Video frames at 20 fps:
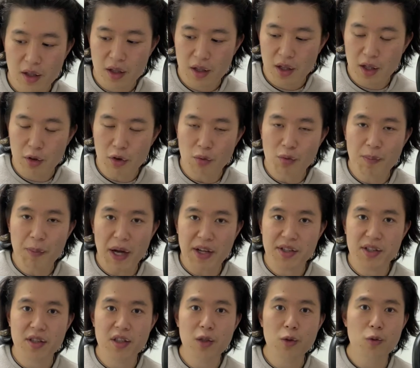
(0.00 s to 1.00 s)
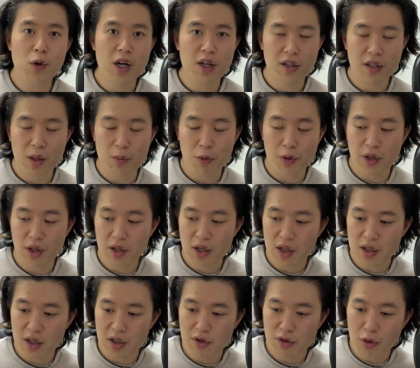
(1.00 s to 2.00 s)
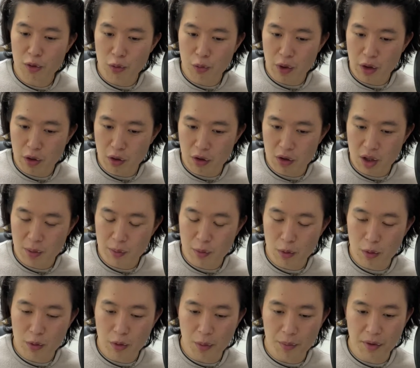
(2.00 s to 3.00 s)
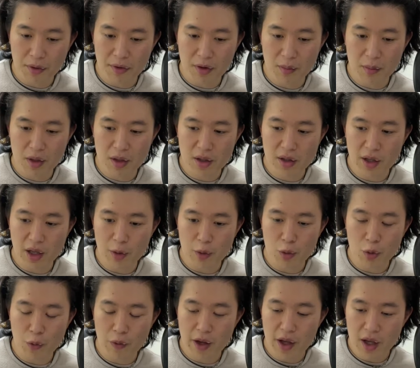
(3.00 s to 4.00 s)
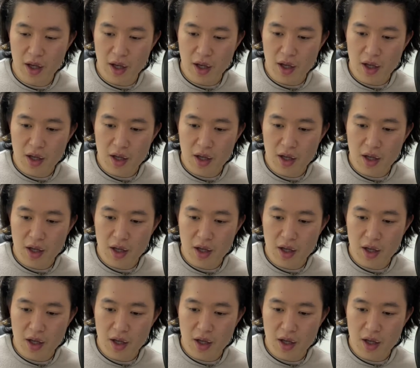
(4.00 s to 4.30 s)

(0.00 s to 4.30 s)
이 너무 맛있는 과일이다 보니까 그 정도의 걸림돌도 없었으면 애초에